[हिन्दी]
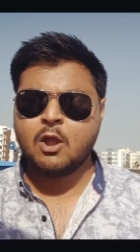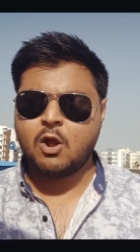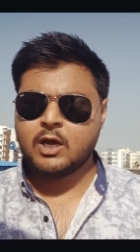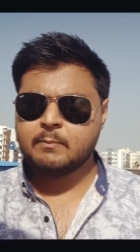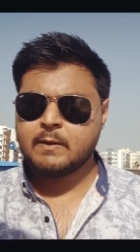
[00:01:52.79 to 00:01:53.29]

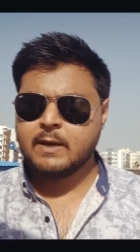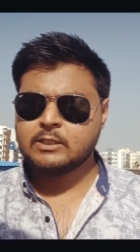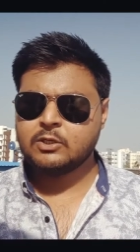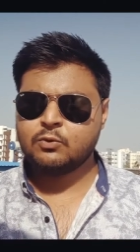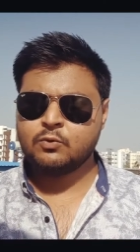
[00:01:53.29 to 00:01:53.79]
अगर मैं
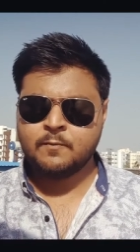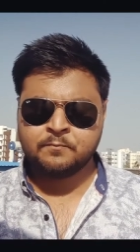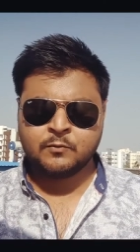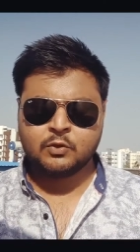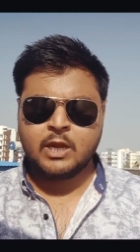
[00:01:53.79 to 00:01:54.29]
बात करूँ
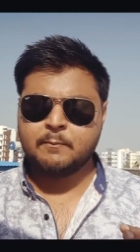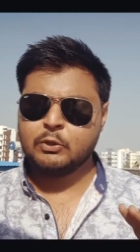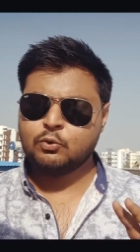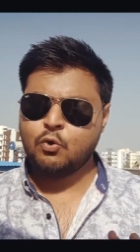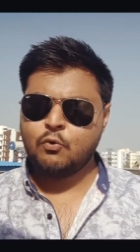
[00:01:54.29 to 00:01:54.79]
तो यहाँ पे
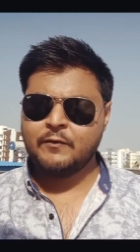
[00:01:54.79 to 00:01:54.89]
दो